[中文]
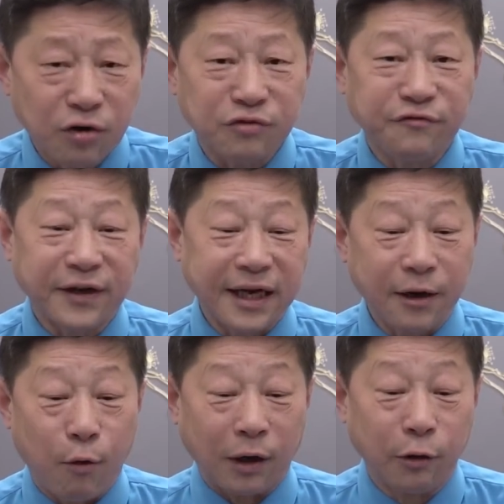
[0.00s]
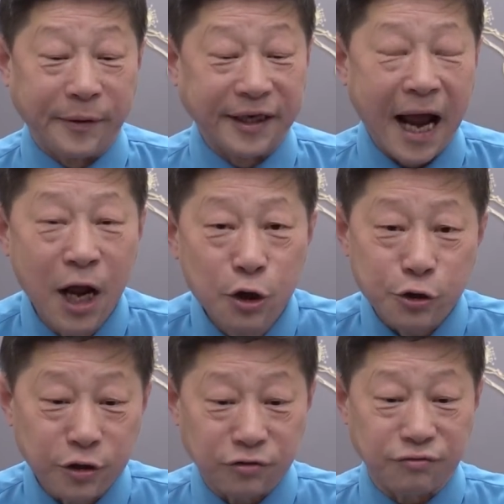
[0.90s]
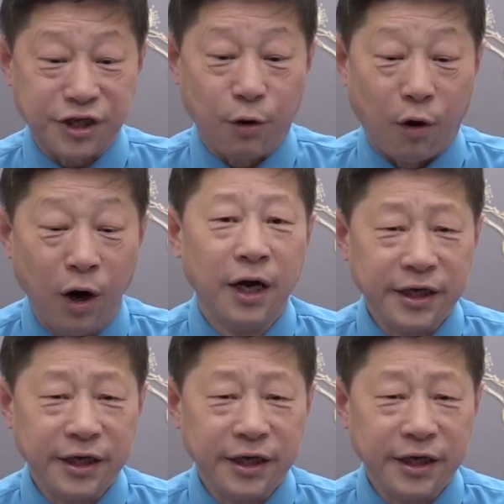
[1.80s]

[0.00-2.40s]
速发展的网络平台迅速熄火，